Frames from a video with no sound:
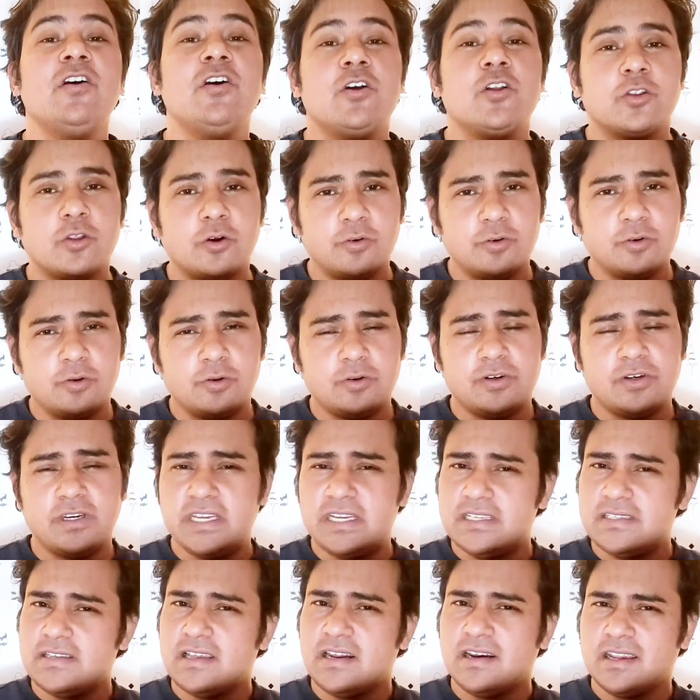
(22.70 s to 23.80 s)
तो
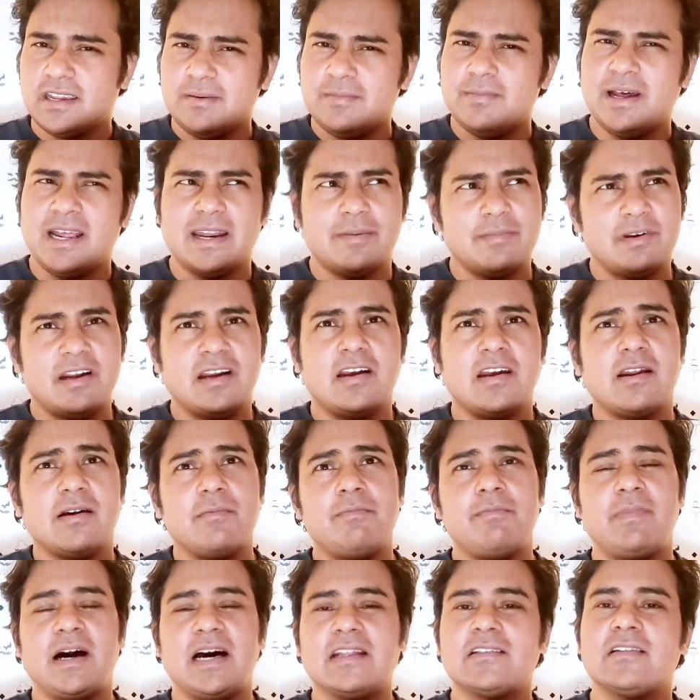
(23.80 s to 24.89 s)
टीज़र के बारे में अगर
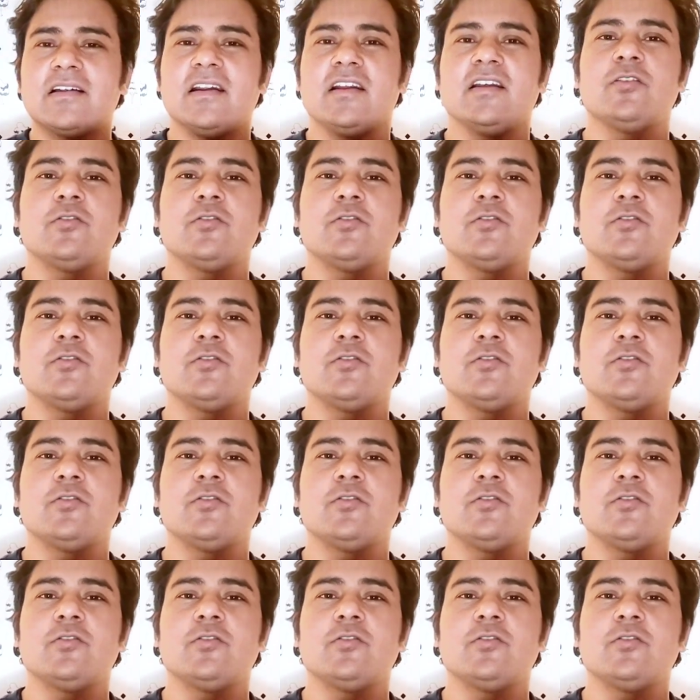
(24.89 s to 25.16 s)
हम बात करें तो